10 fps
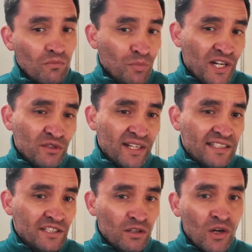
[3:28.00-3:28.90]
Por eso hay que
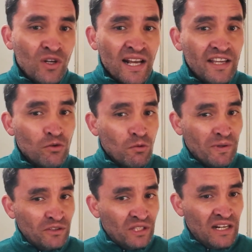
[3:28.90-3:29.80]
hacerlo ahora y como
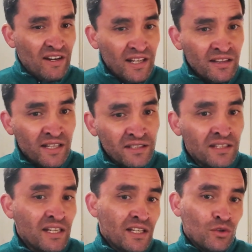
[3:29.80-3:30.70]
mencionaba antes,
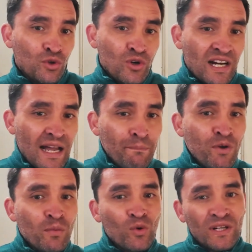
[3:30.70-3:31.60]
todo
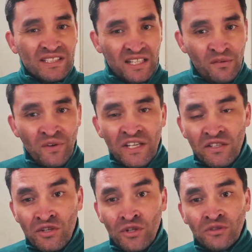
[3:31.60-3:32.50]
cambio involucra
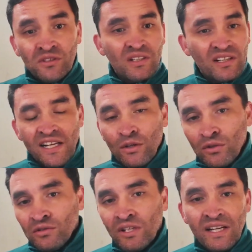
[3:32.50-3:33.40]
sacrificios,
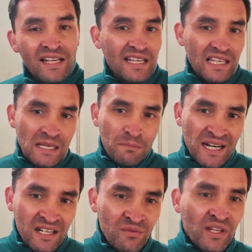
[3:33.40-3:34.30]
retos y
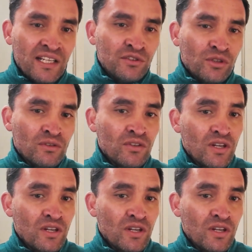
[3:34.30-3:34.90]
planificación.